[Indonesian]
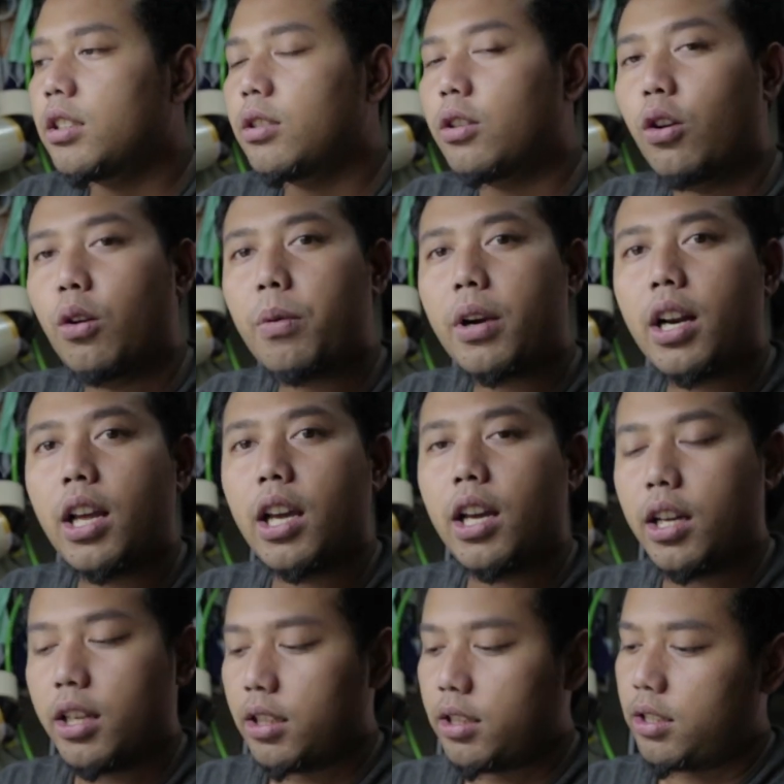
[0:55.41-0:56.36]
dulu pernah
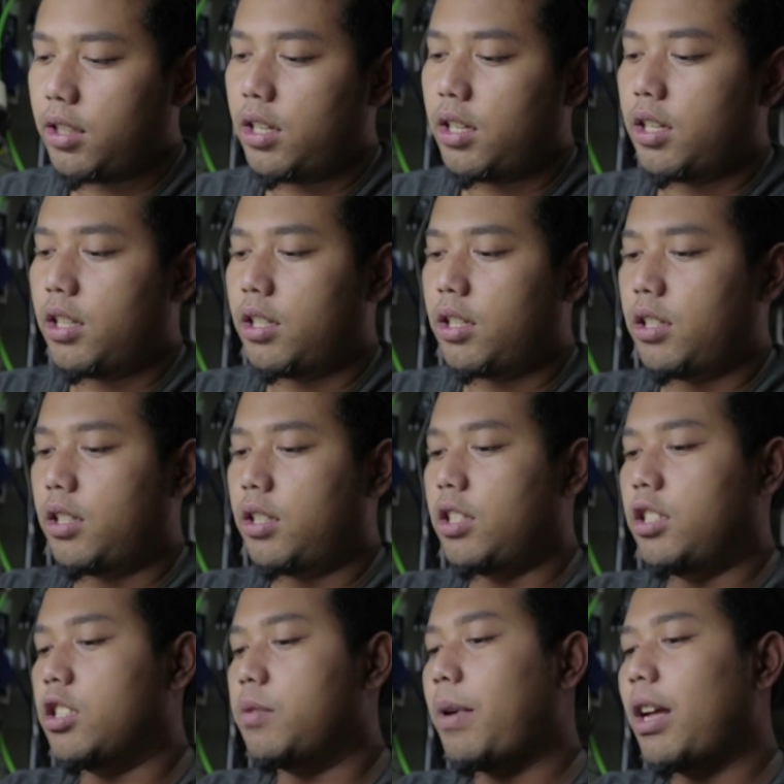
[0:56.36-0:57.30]
ya uh,
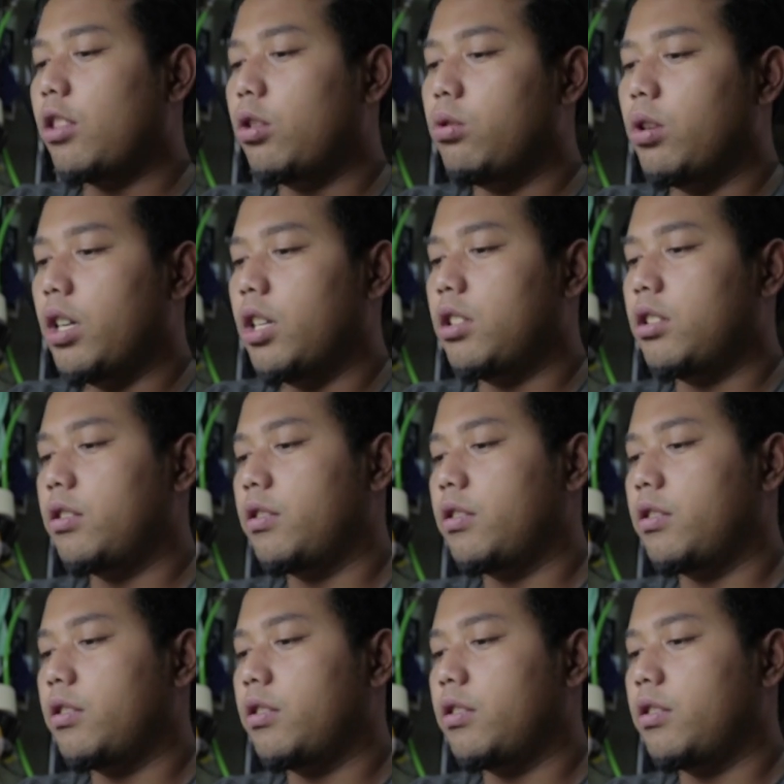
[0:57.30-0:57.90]
di sepatu ya